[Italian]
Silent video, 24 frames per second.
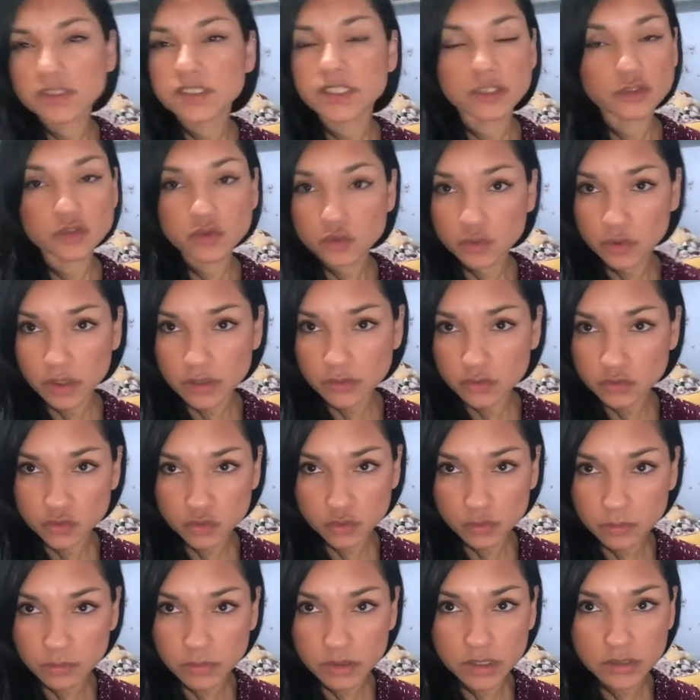si asciugano
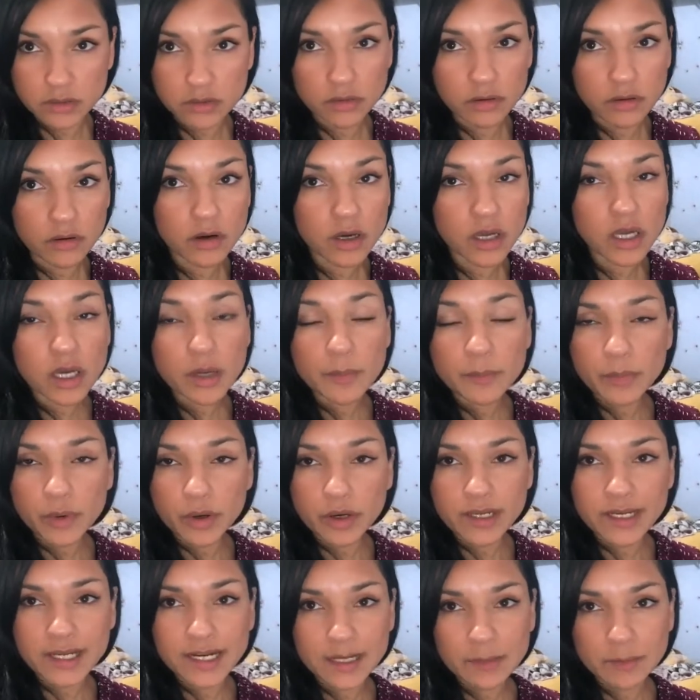subito,
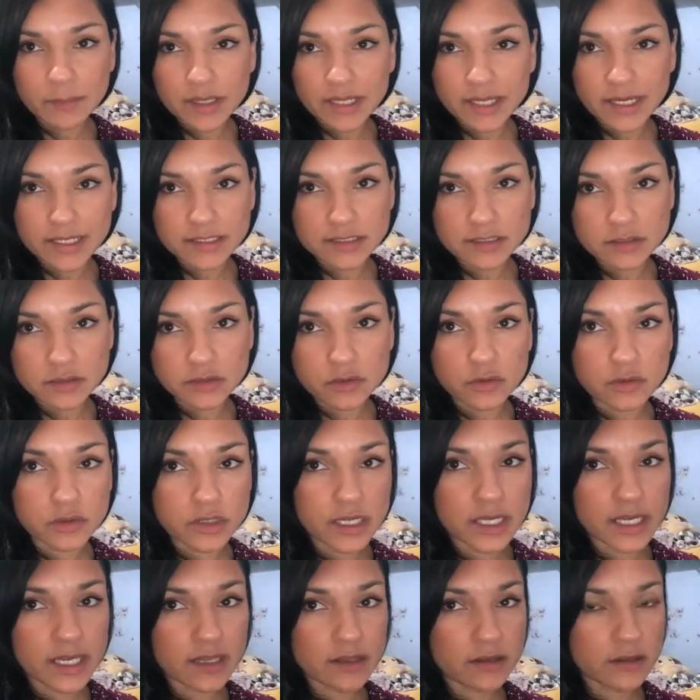poi
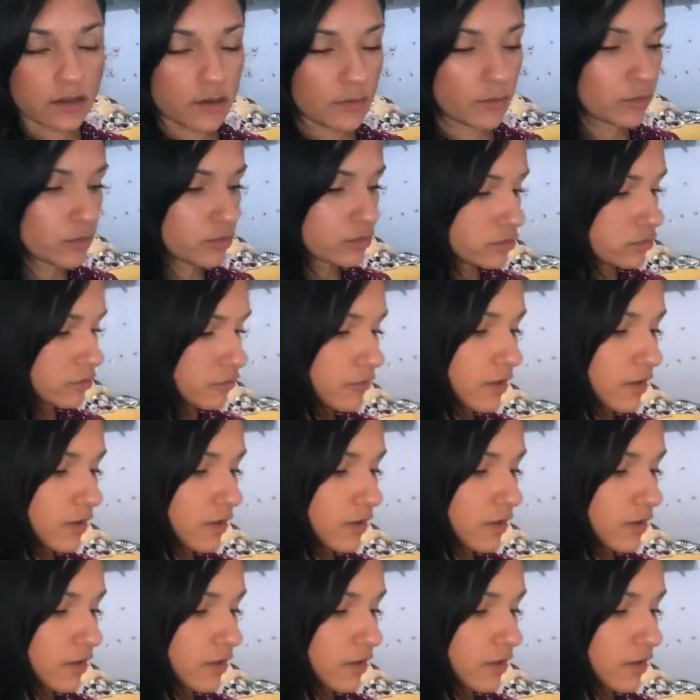nell'applicazione è molto